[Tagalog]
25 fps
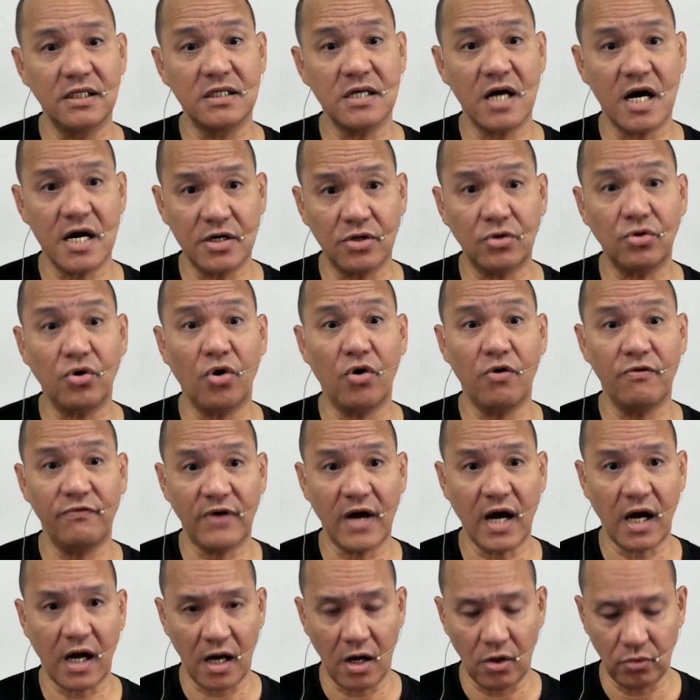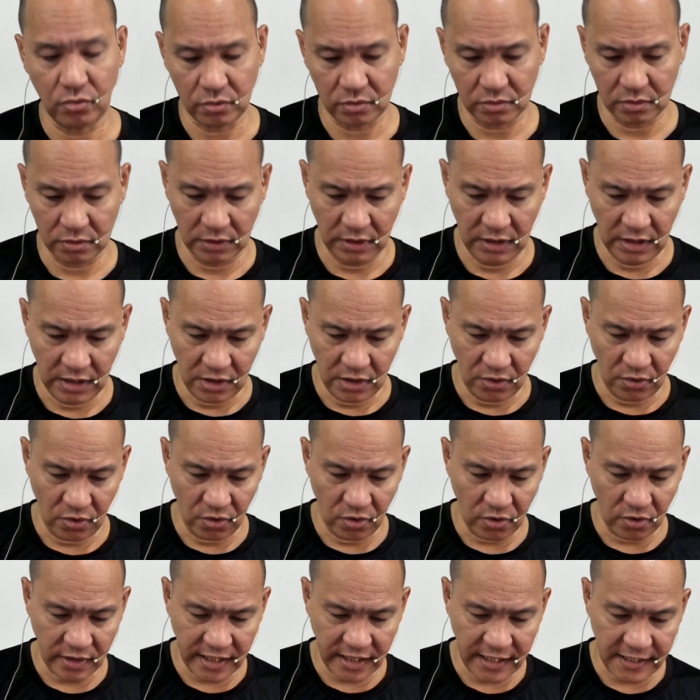chart of account.
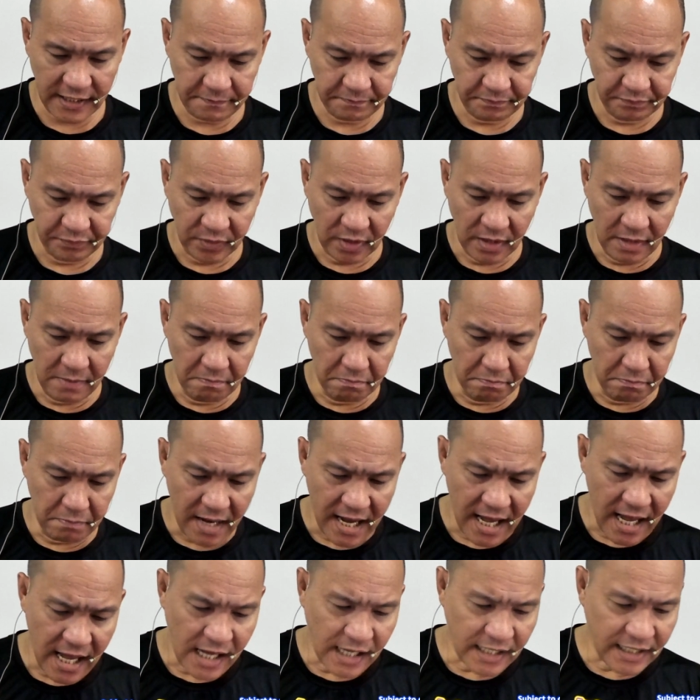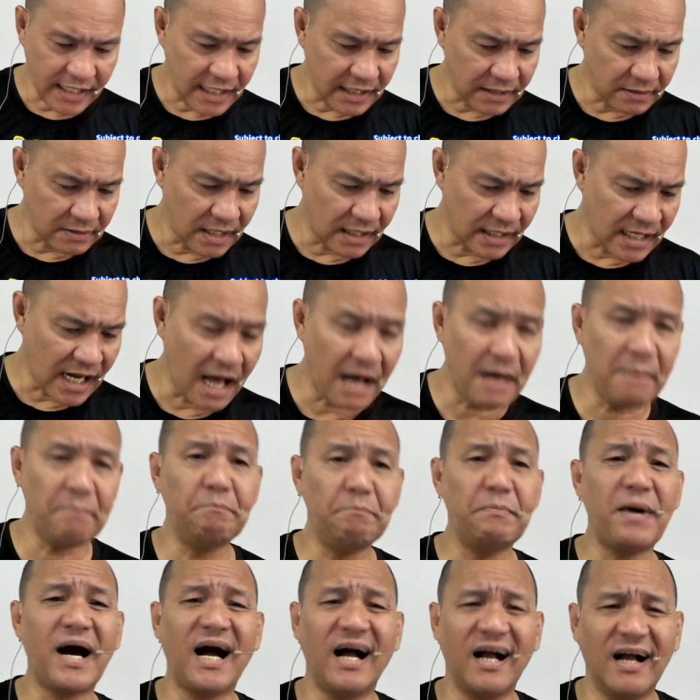Okay? Bakit
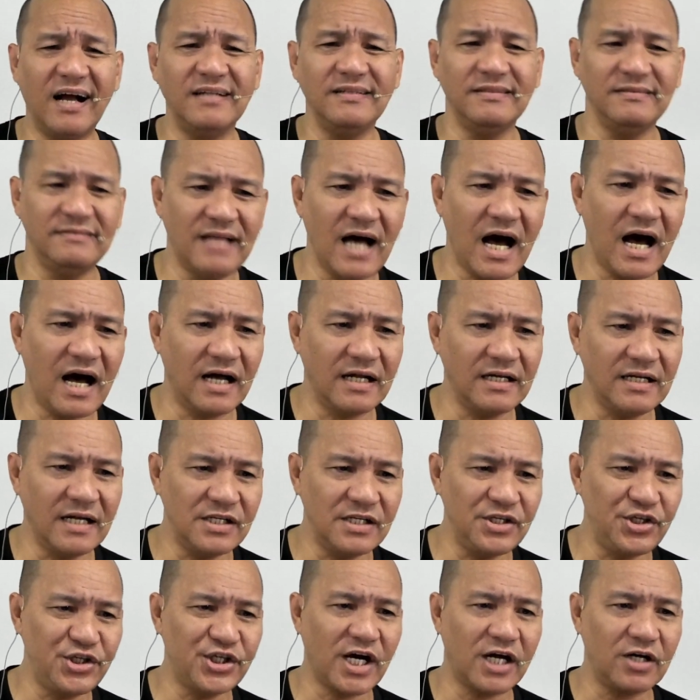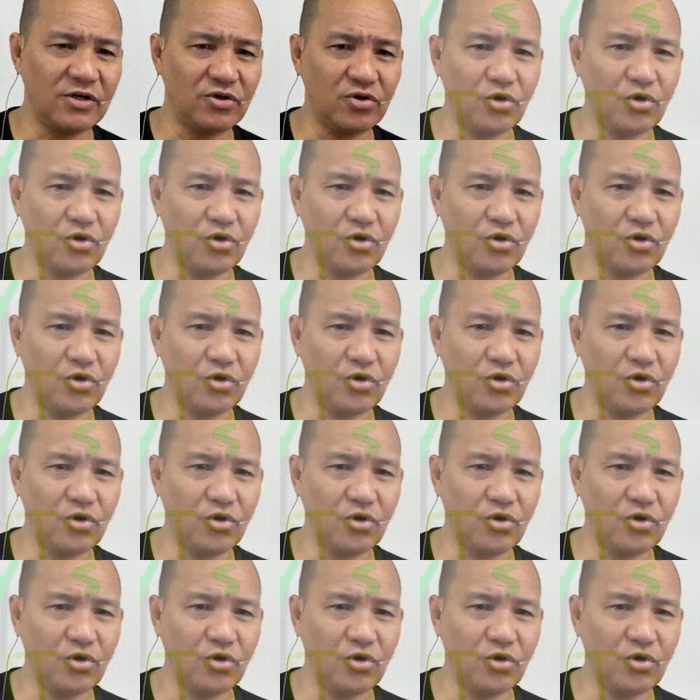napakaganda ng chart